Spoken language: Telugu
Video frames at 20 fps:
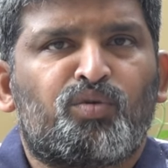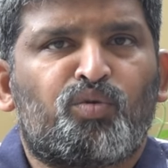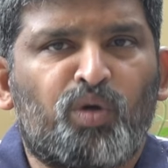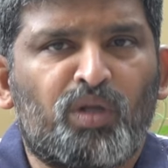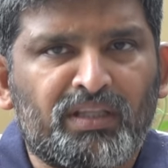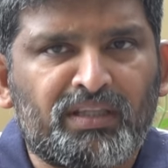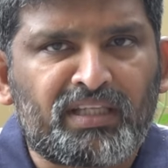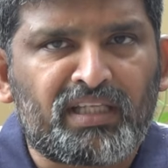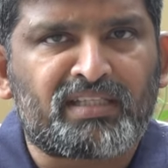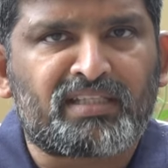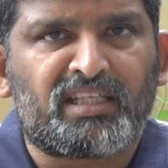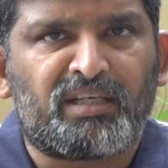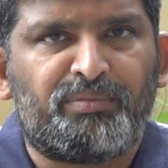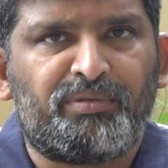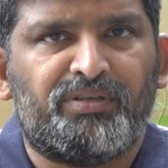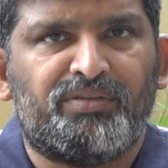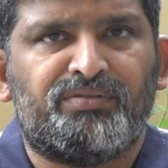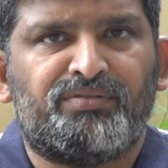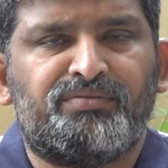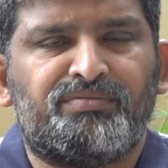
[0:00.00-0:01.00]
కొంత
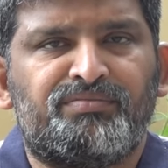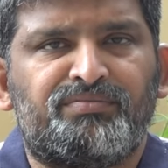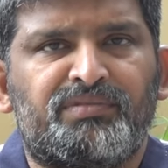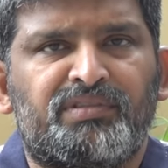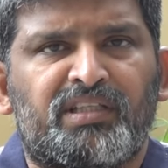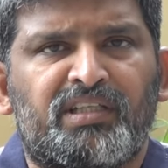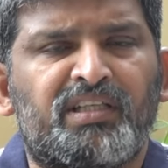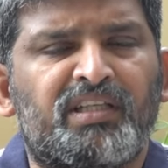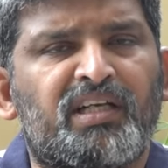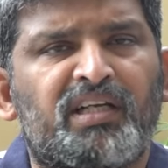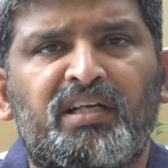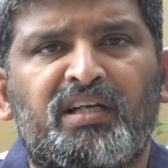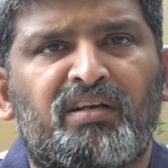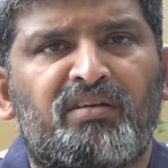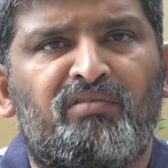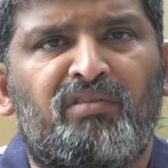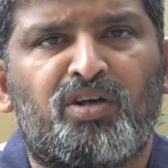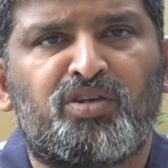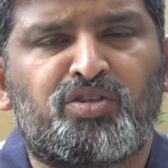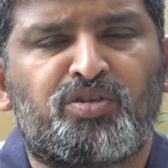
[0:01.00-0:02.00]
సమయం ఎందుకంటే
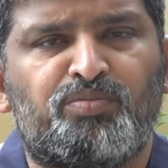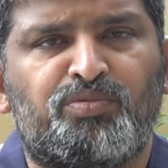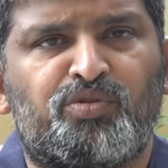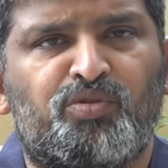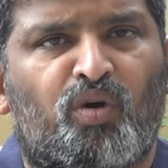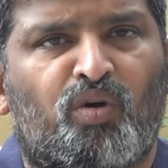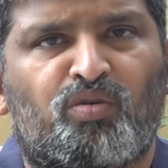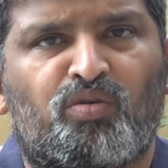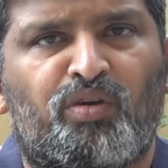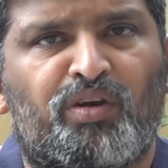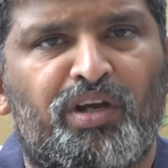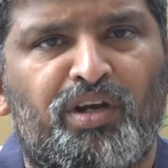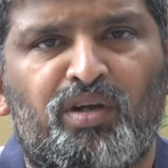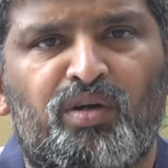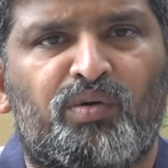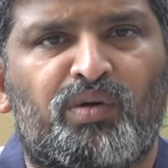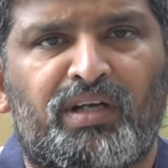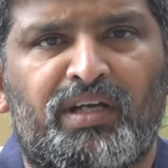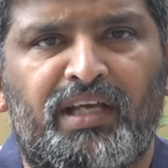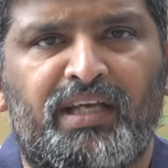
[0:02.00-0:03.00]
ఇక్కడ వాష్రూమ్స్ ఒకటో రెండో
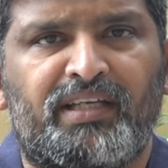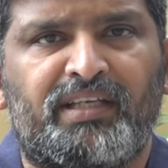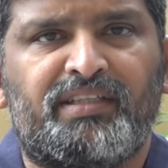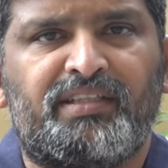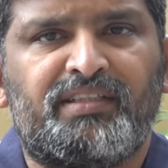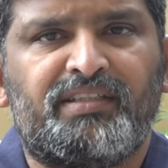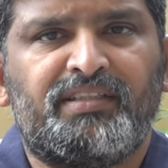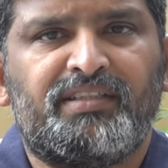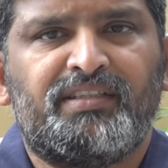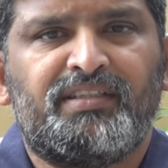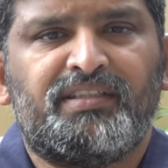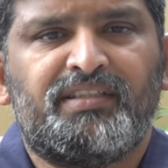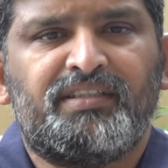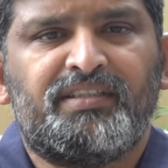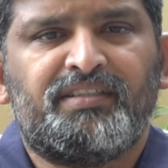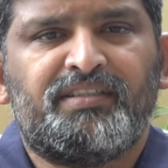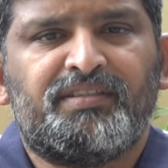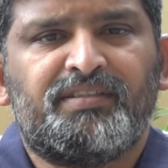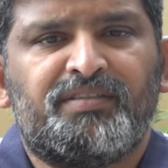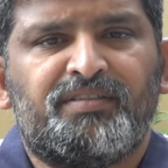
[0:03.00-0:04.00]
ఉంటాయి
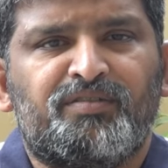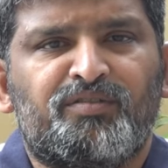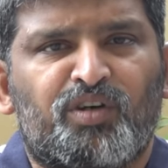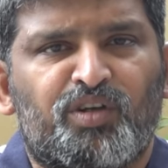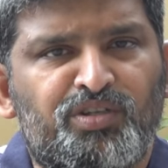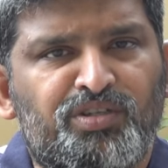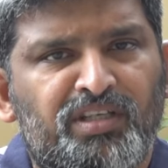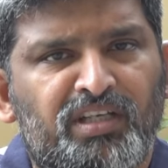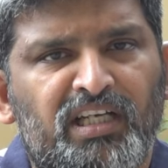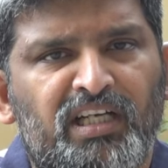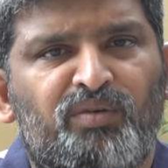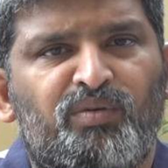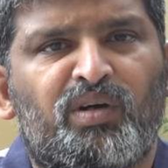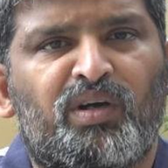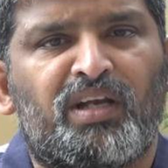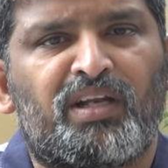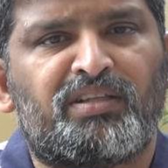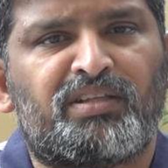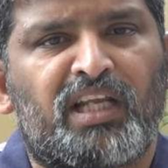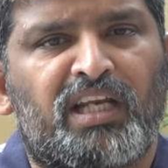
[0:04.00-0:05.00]
వరుసగా
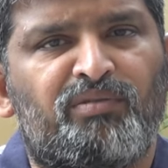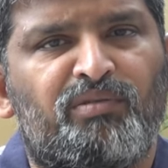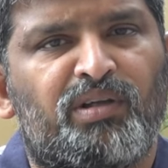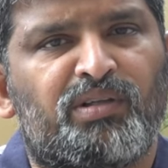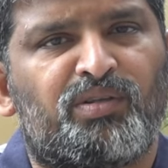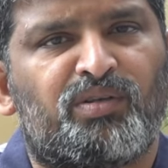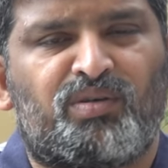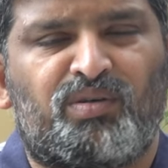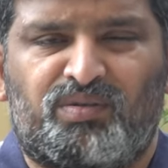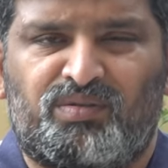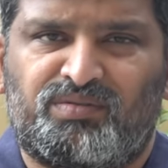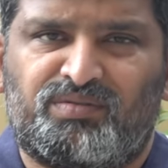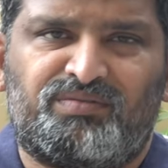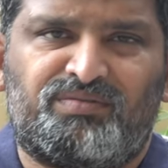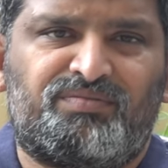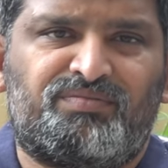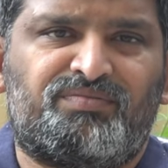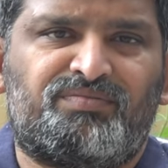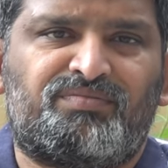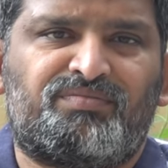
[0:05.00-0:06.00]
ఒకరి తర్వాత ఒకరు
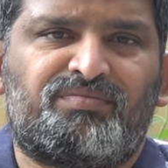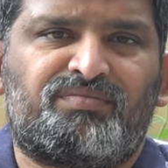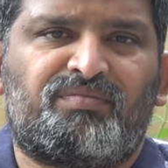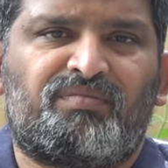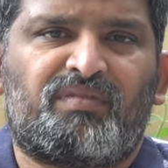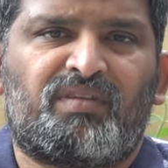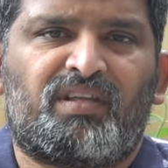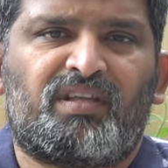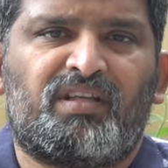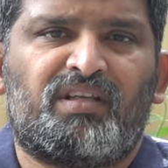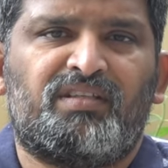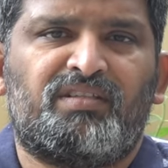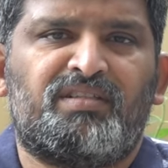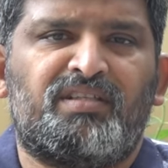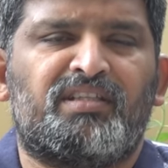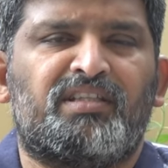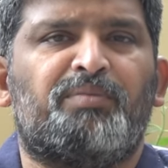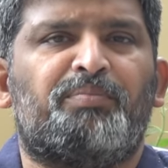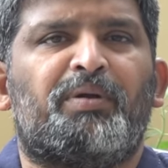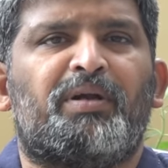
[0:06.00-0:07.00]

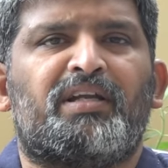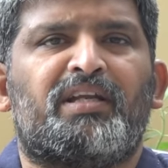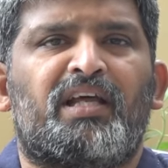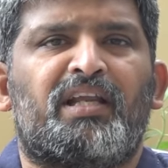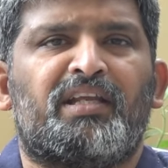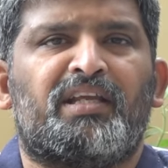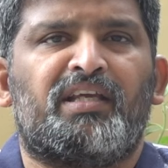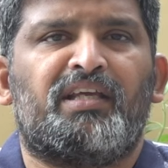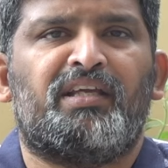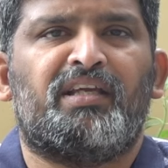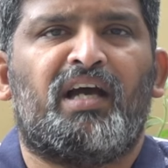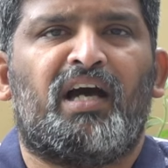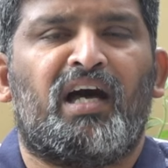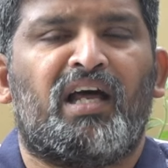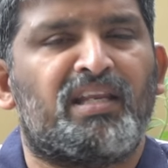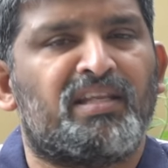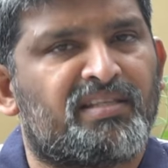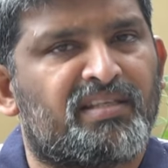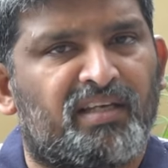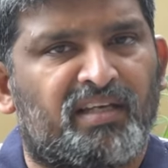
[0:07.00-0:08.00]
సిద్ధపడడానికి
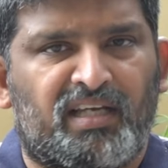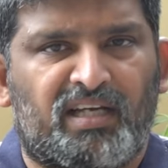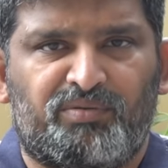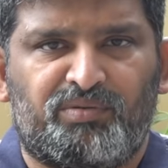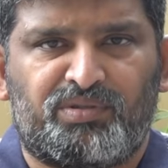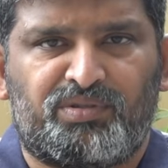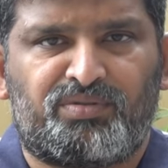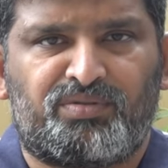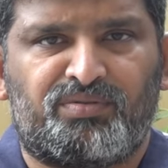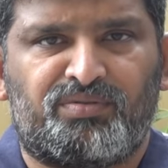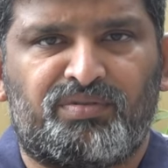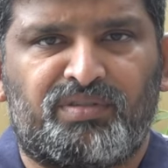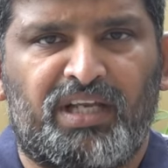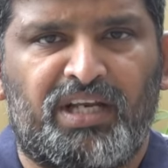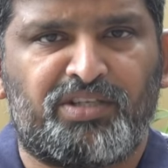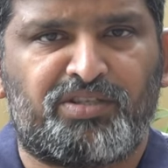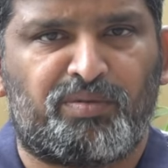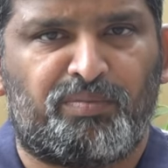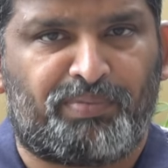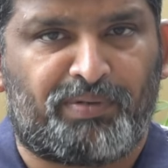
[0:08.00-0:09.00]
ఆలస్యం కావచ్చు
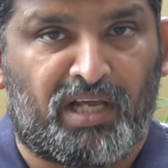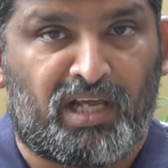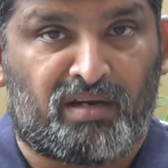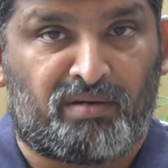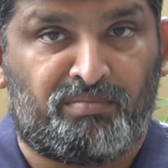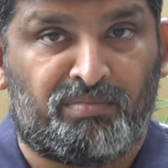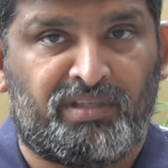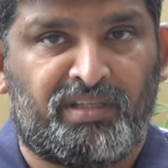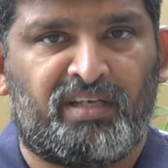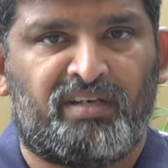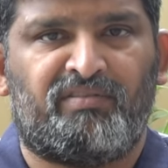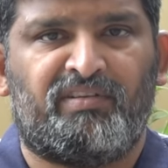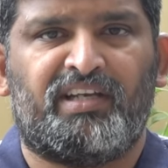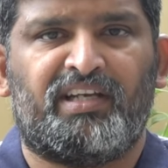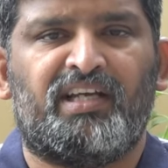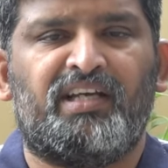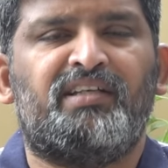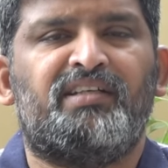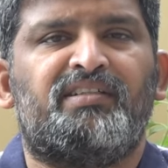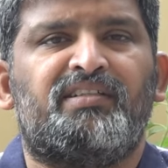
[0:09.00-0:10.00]
కనీసం ప్రారంభ
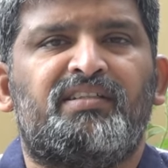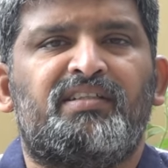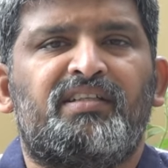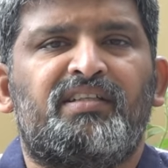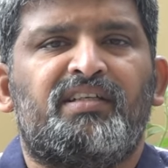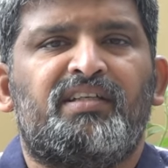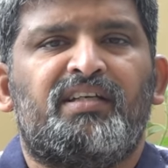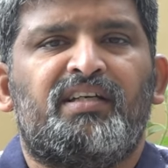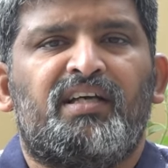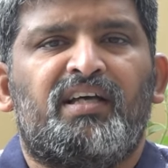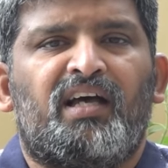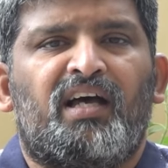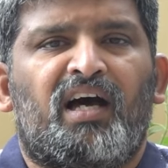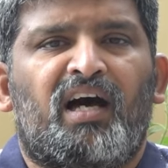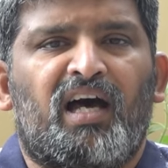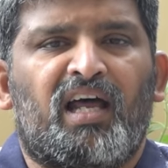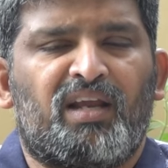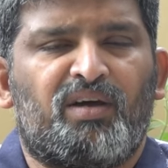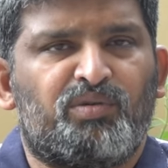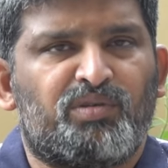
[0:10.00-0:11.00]
దినమైనా
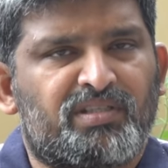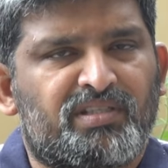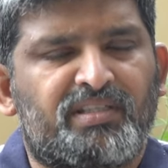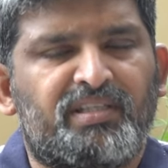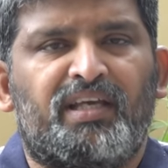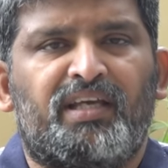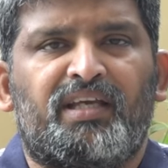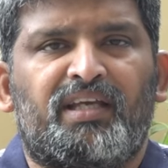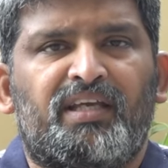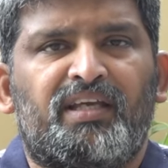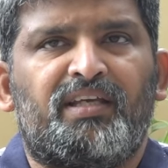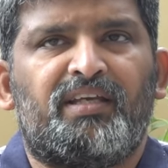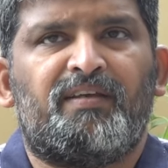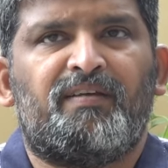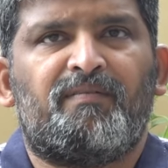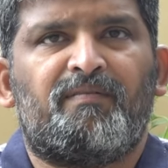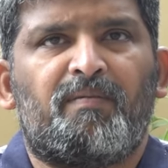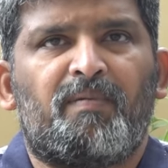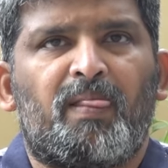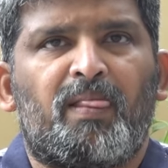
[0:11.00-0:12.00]
అలా వస్తే
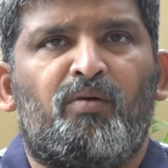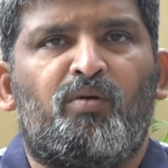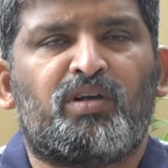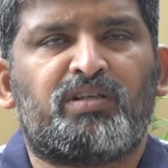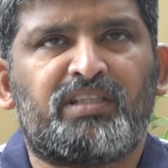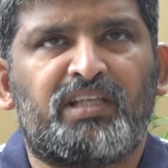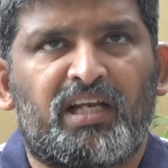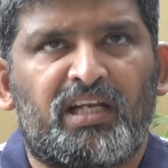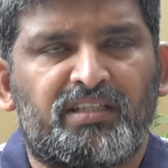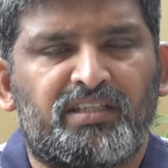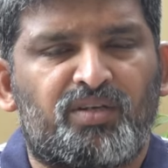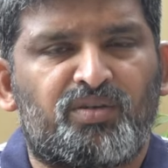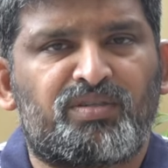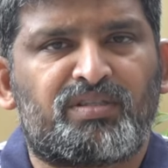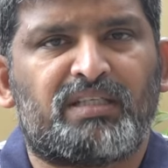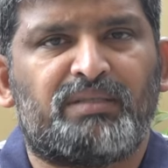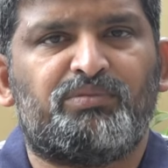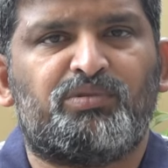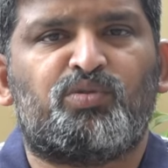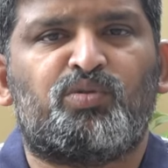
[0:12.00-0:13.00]
ఒకసారి అందరూ
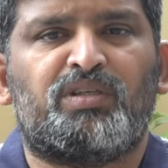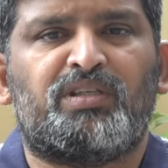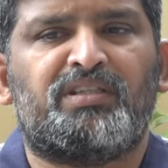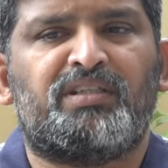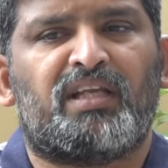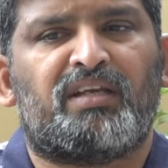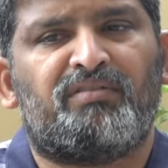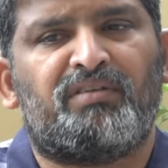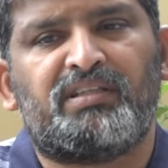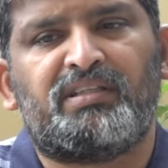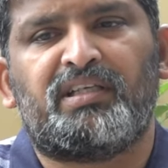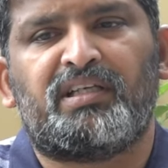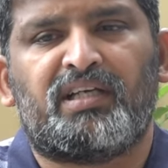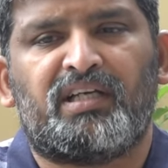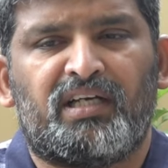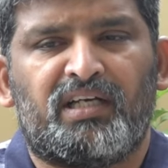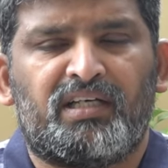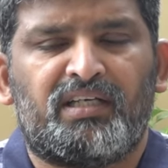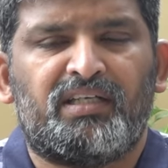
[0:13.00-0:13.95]
సమకూడిన తర్వాత ఇక